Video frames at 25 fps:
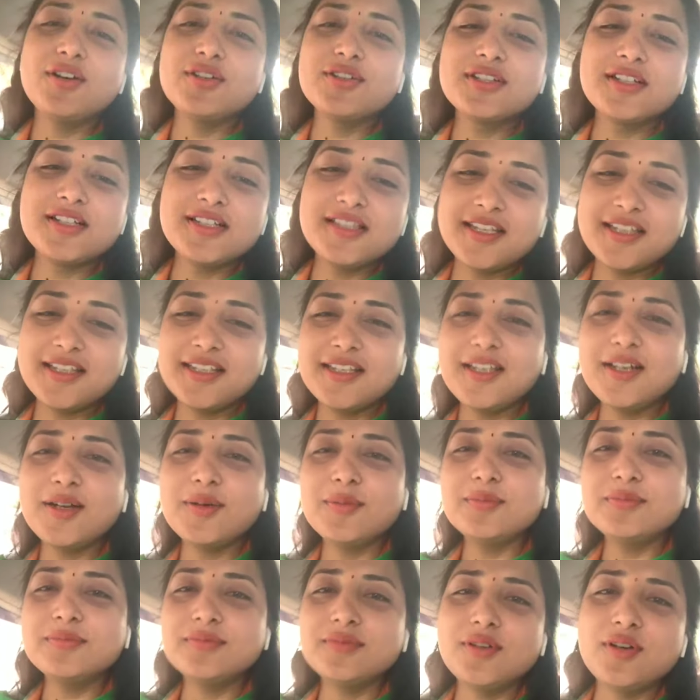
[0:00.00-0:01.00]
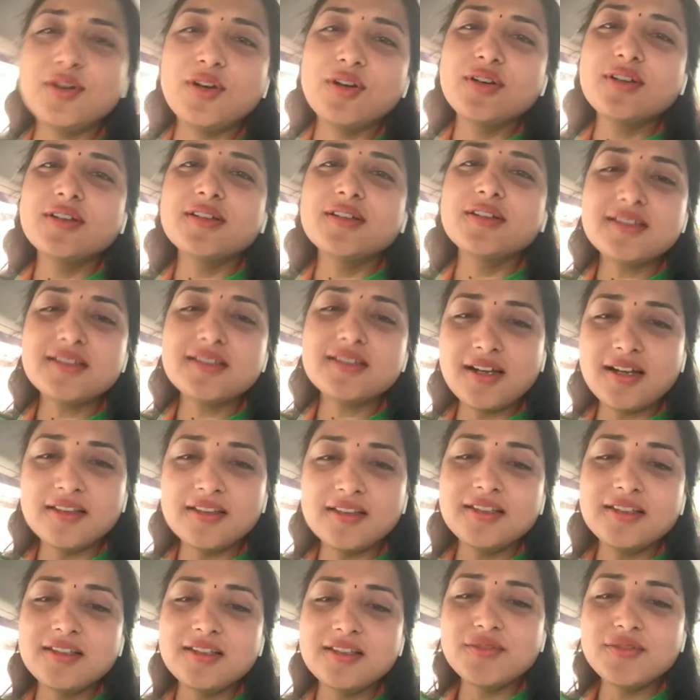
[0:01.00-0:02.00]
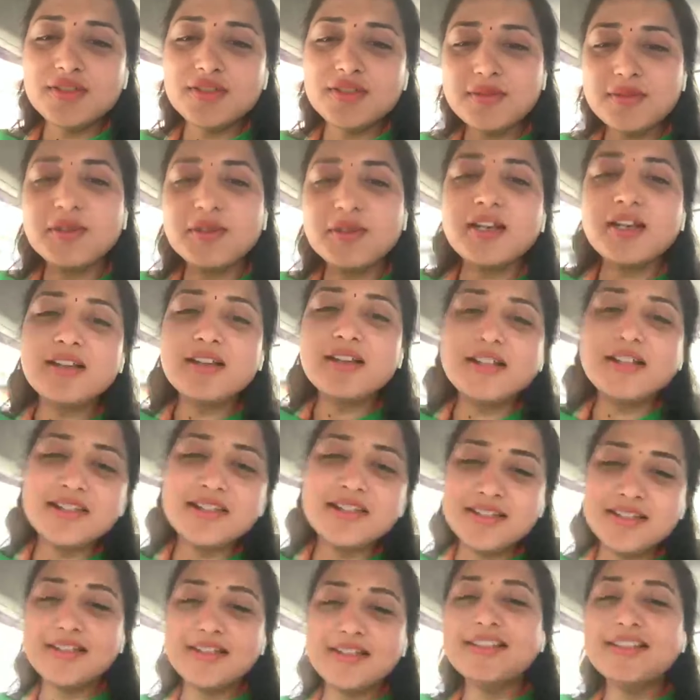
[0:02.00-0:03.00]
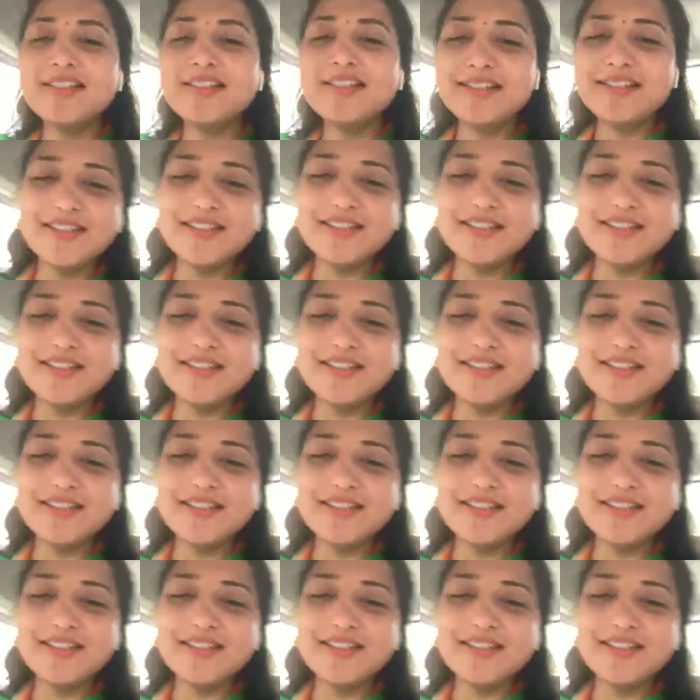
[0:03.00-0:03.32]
और जैसे कि हम अगस्त क्रांति दिवस मना रहे हैं